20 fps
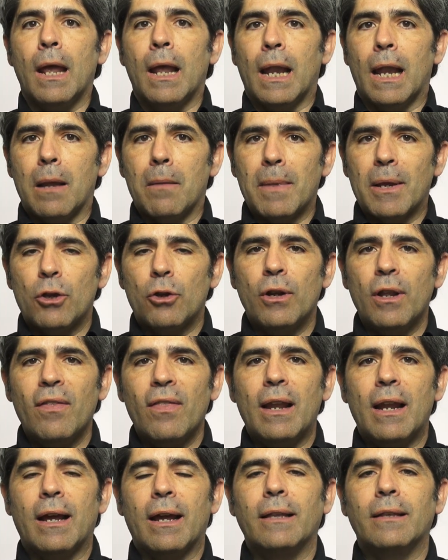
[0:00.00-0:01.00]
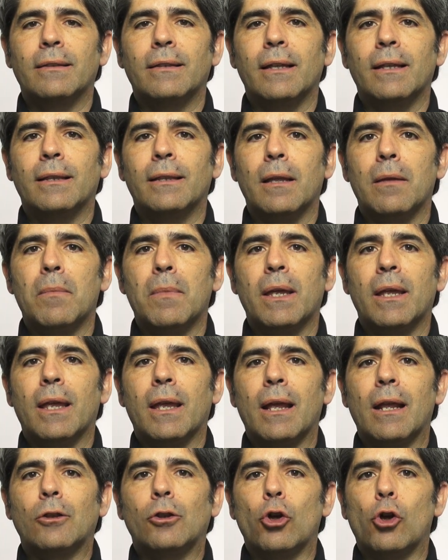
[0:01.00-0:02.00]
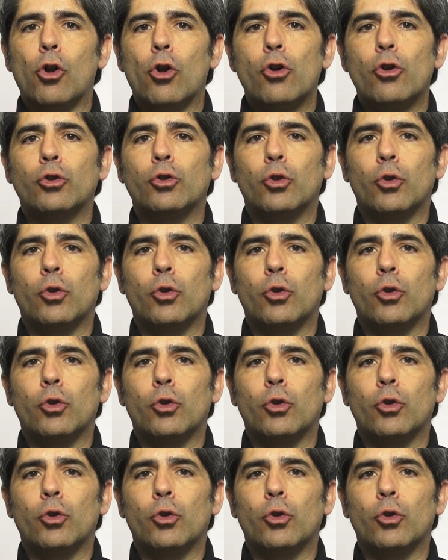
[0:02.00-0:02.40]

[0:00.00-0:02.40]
La mayoría de la gente teme que el dolor